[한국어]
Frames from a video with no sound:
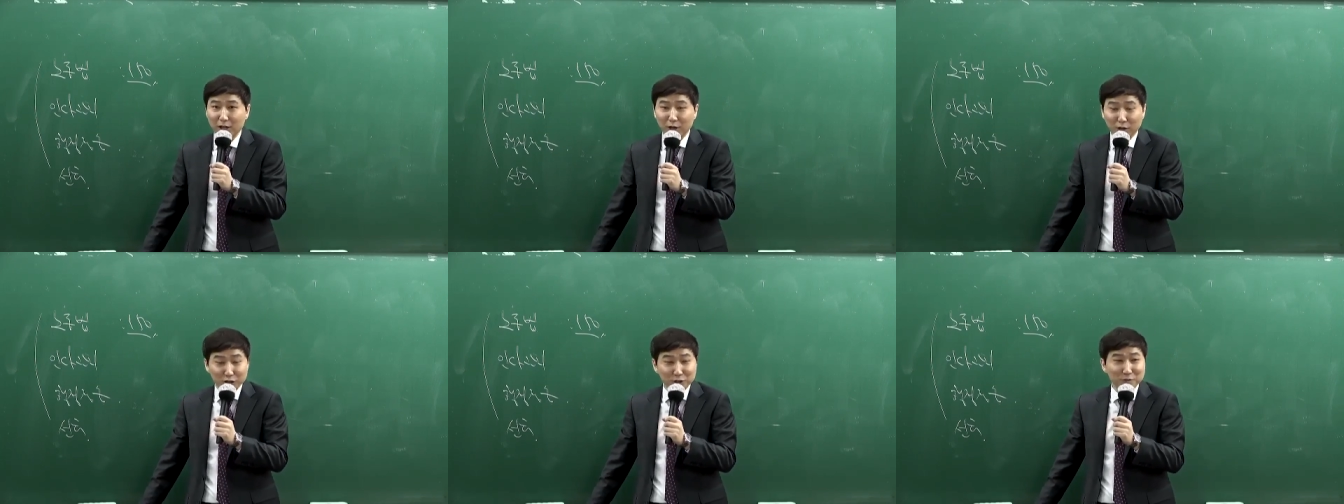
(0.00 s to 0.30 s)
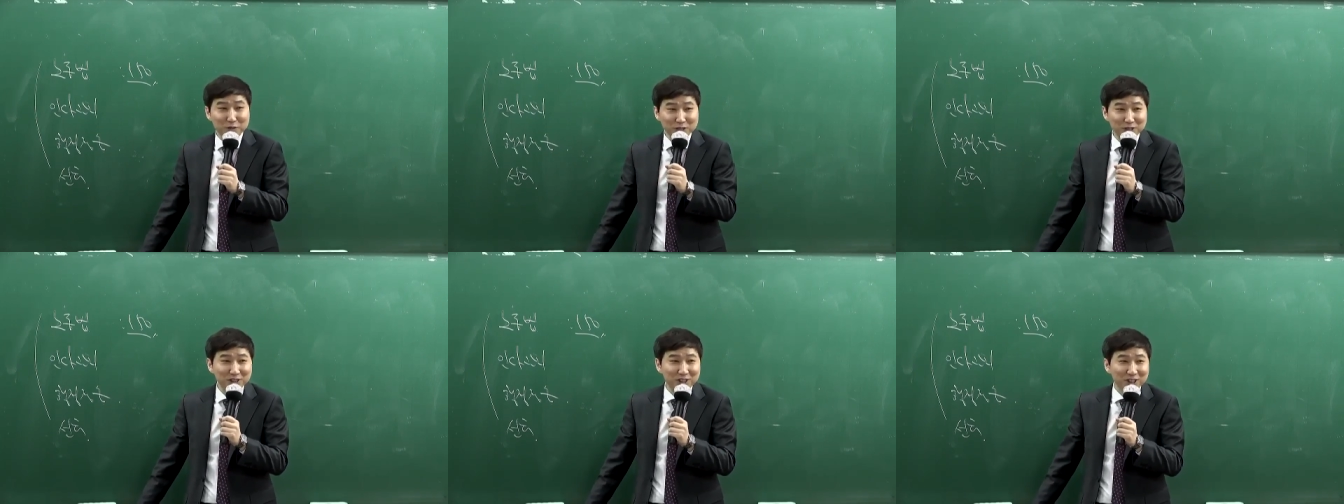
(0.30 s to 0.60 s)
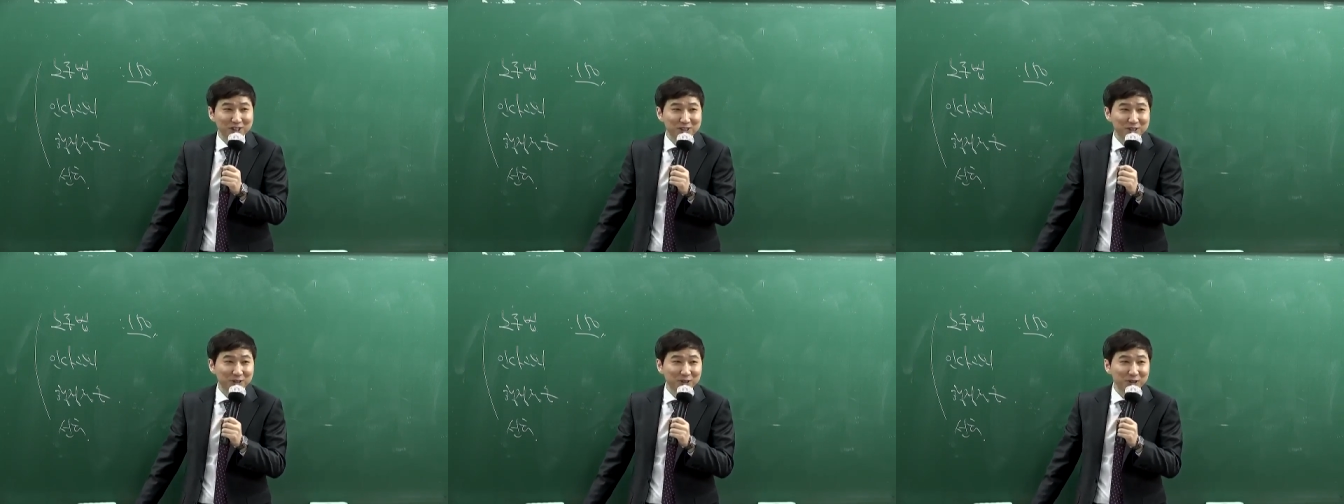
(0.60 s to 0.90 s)
열심히 하셔야
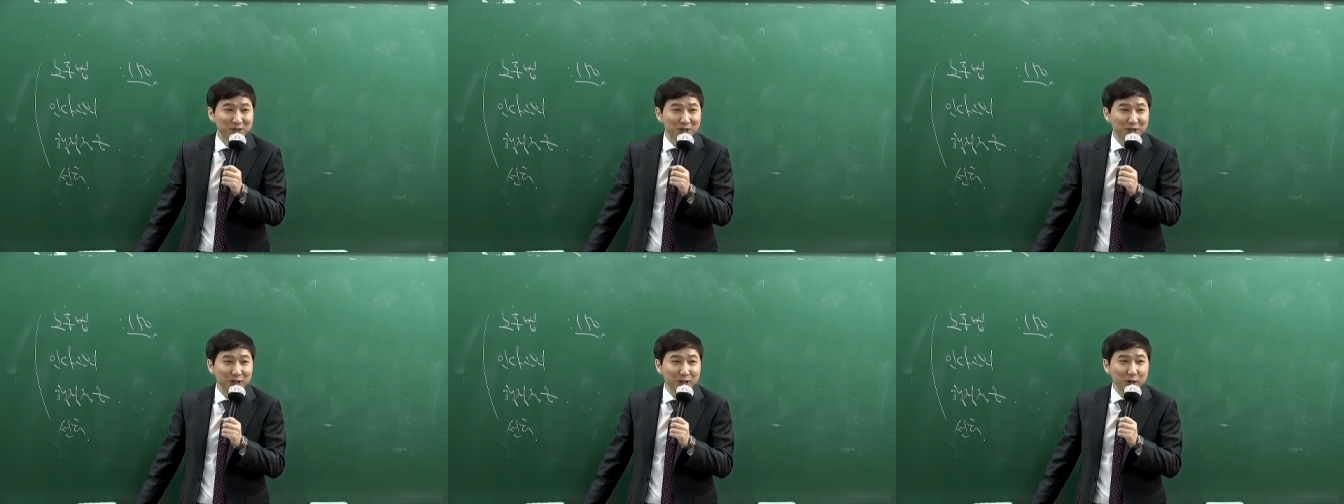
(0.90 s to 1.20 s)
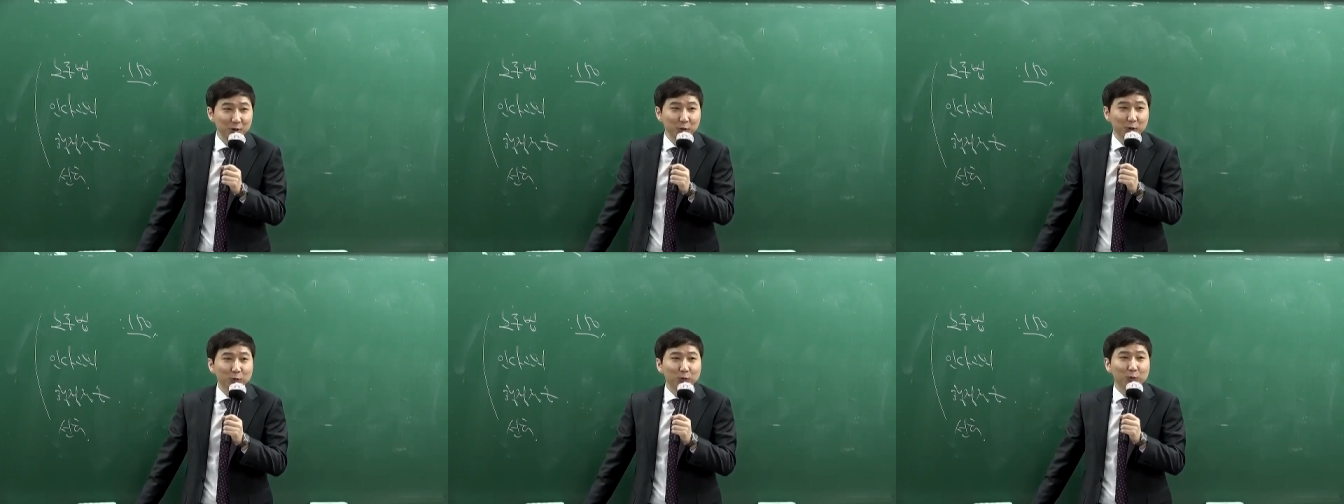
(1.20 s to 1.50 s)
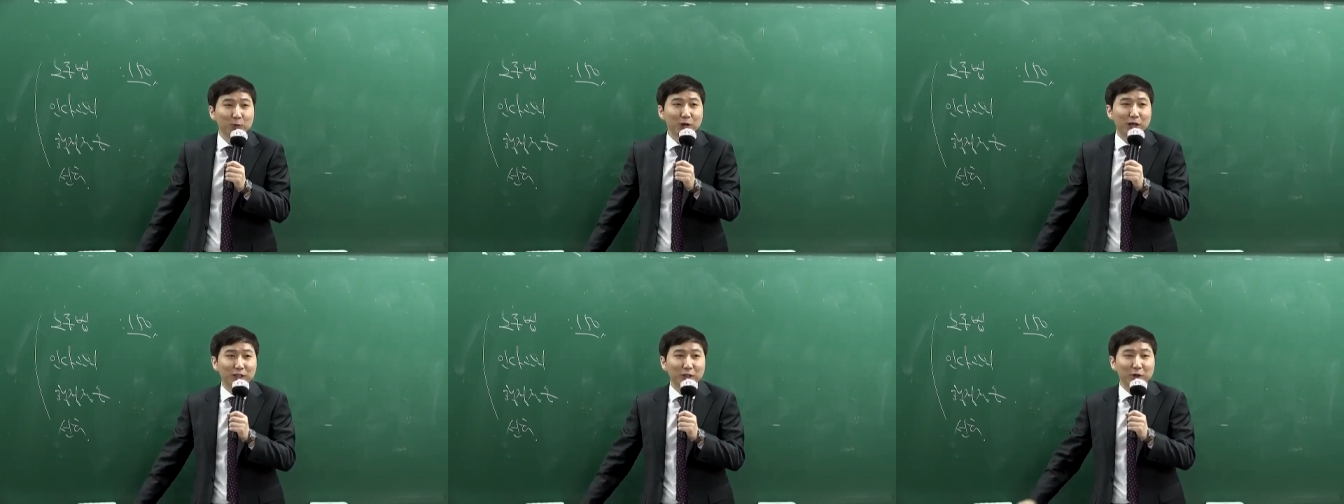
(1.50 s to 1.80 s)
되겠죠.
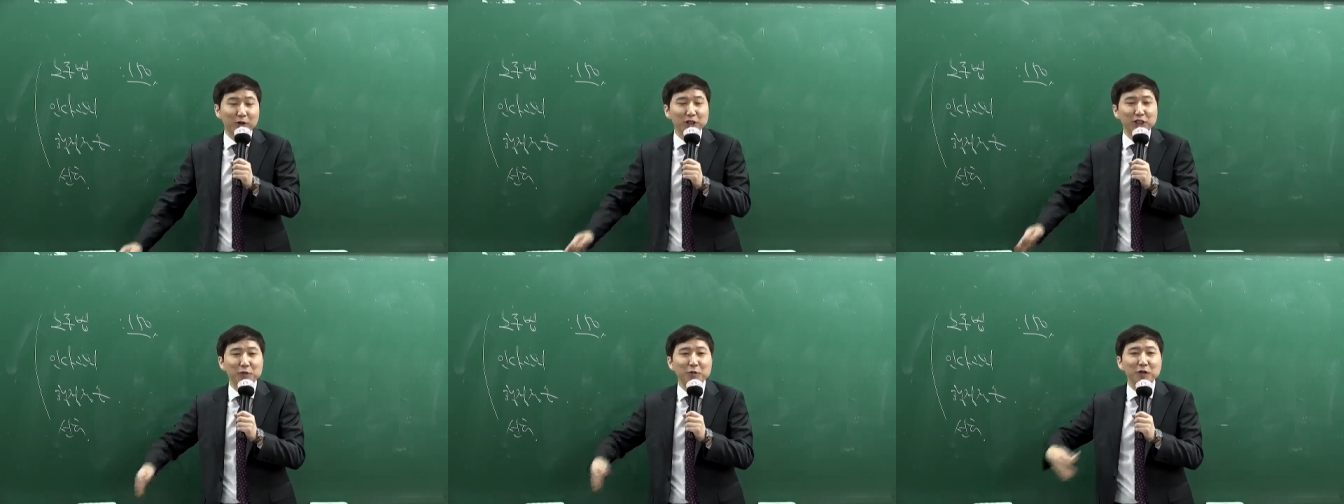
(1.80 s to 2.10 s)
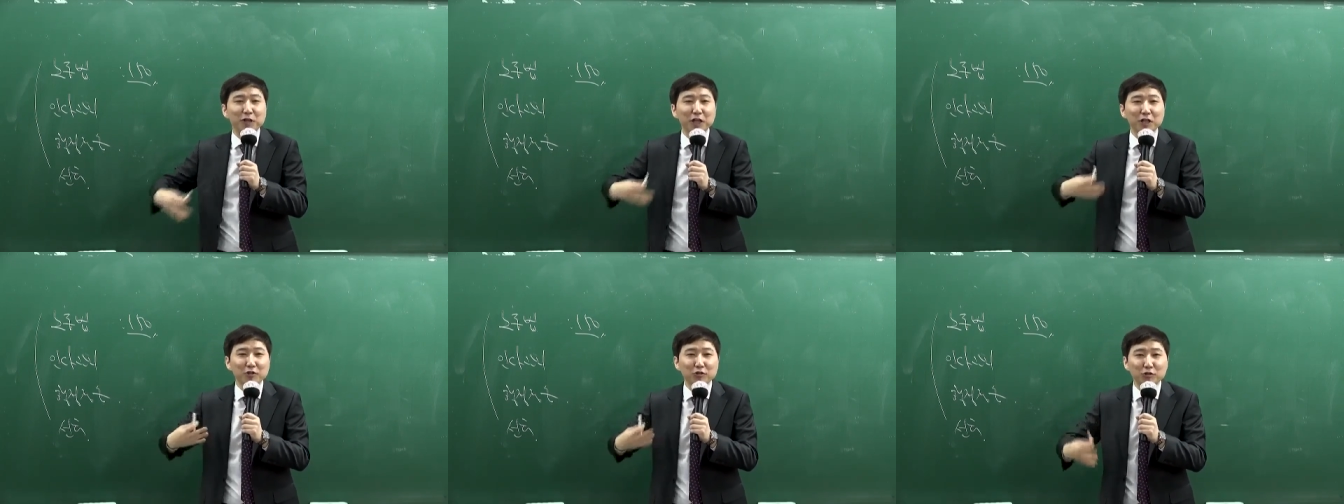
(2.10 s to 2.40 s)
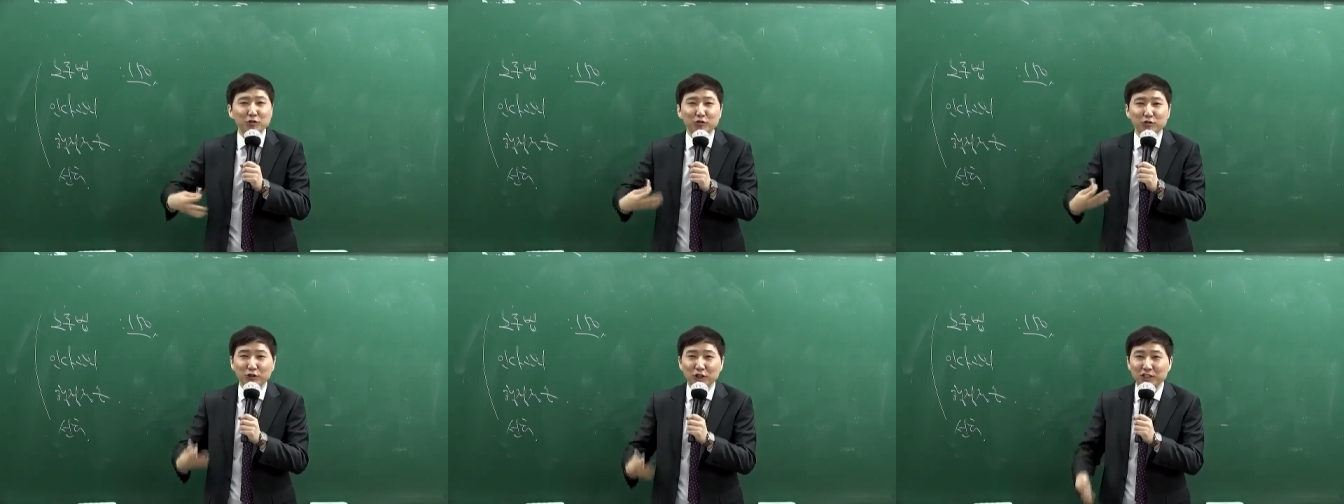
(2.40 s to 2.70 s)
노동법을 가장 열심히 해야 되는
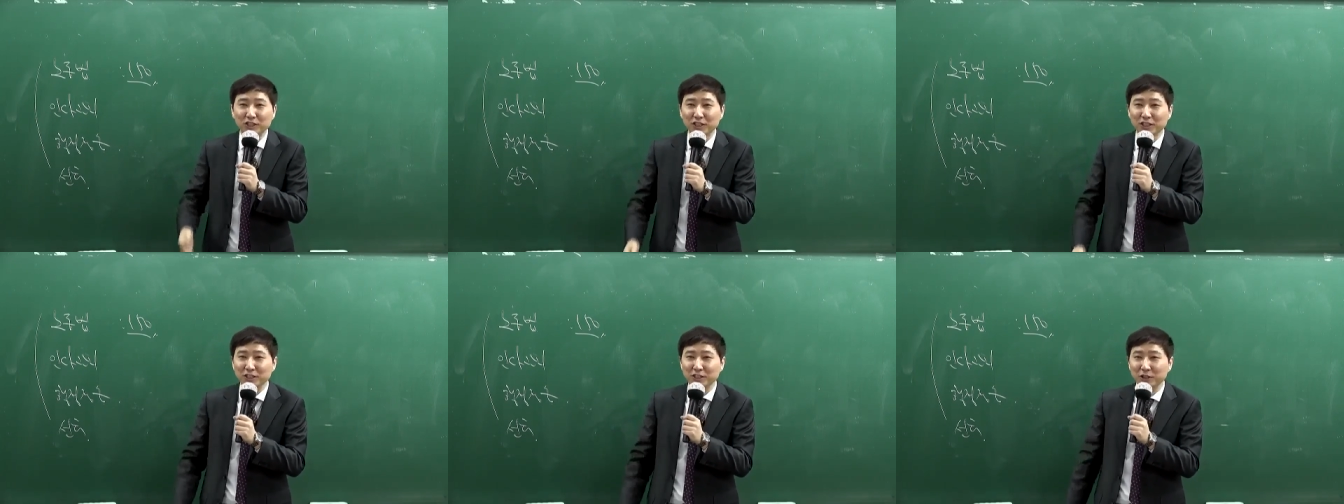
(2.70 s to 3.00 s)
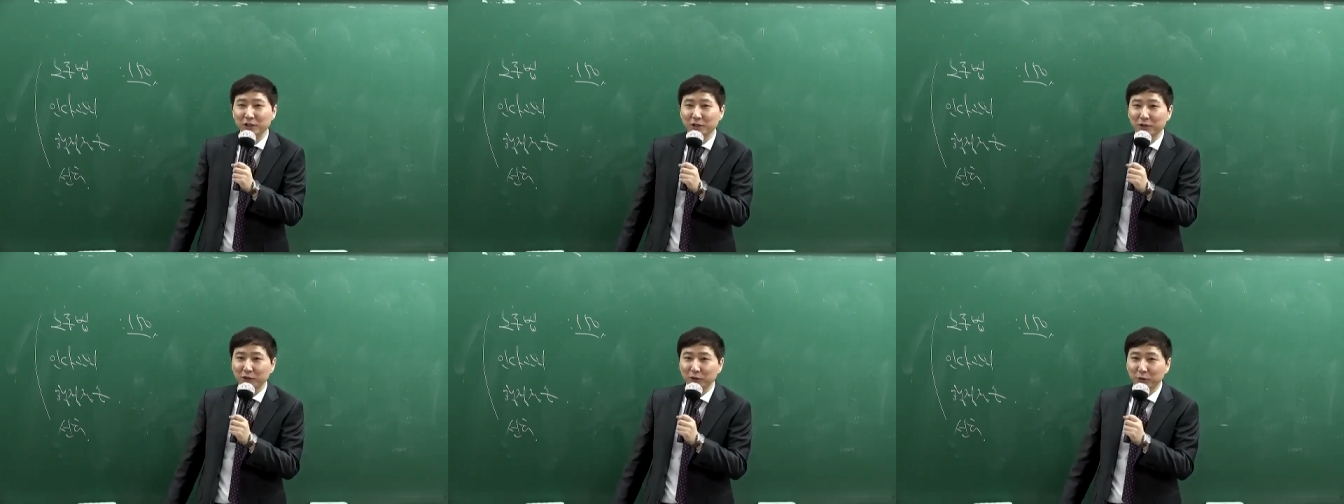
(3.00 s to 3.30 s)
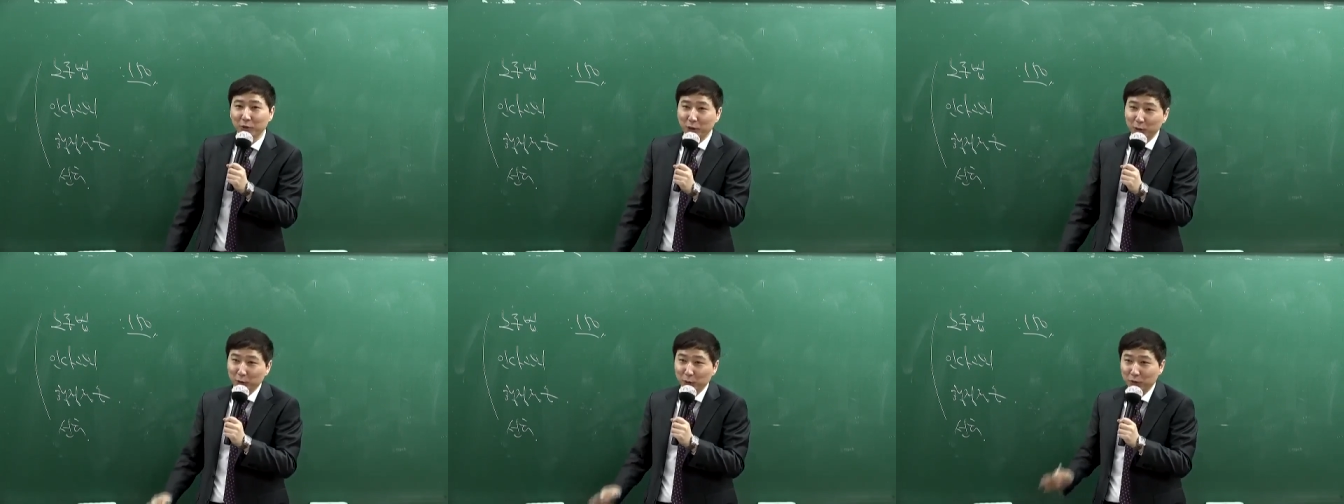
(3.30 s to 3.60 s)
이유는 두 가지가 있어요.
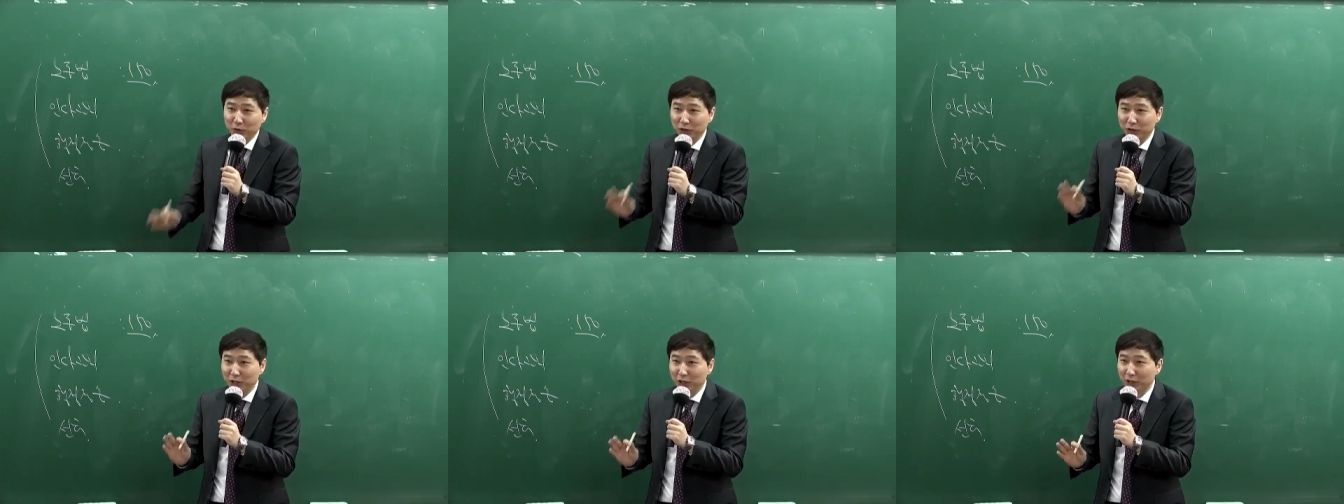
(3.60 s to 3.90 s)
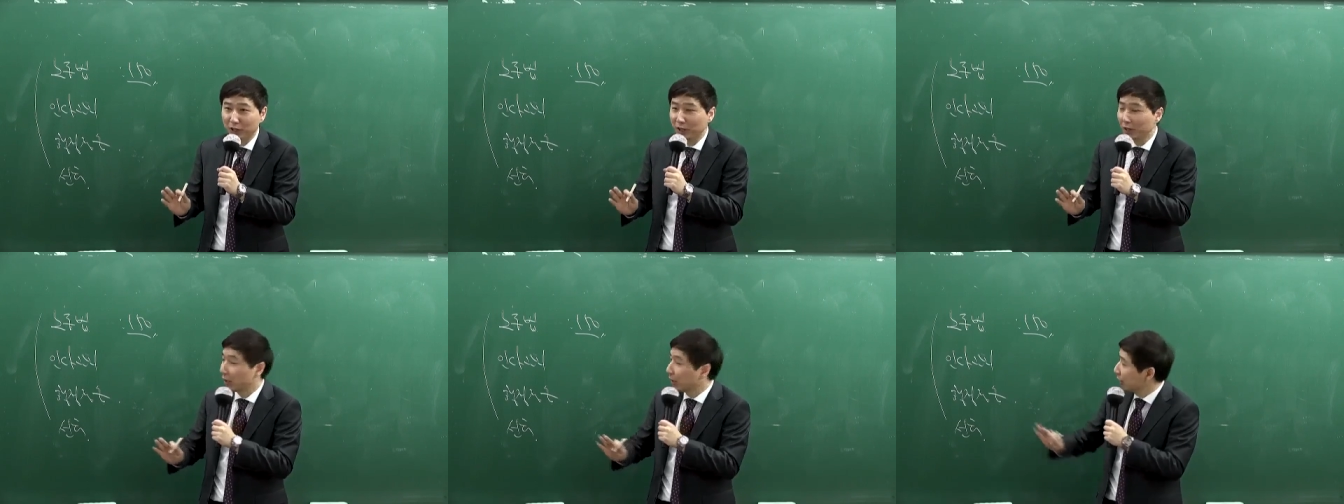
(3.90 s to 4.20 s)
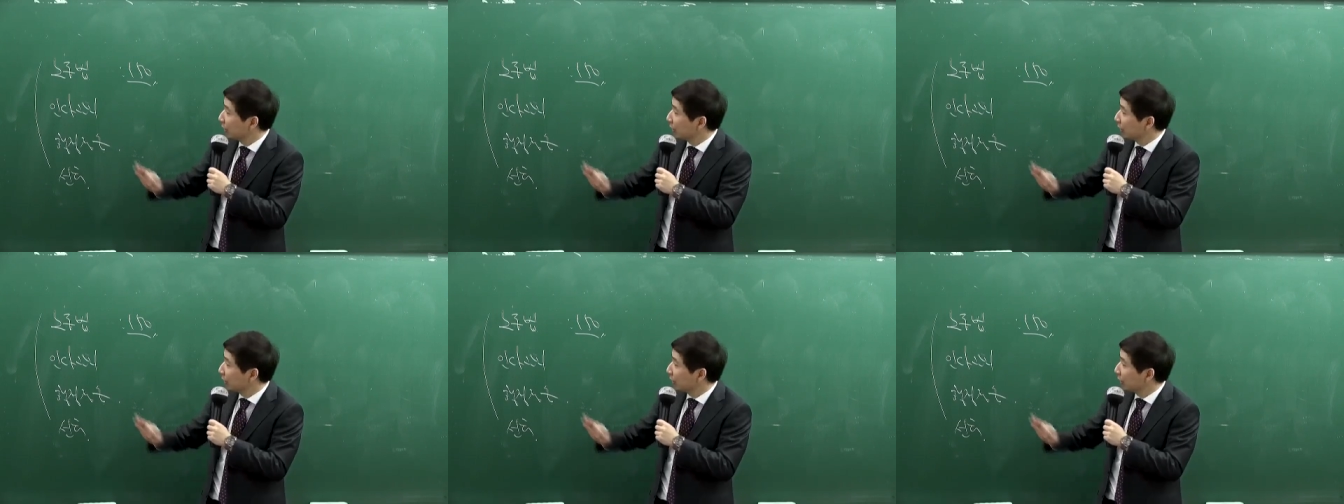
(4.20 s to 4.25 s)
왜 또 그러냐?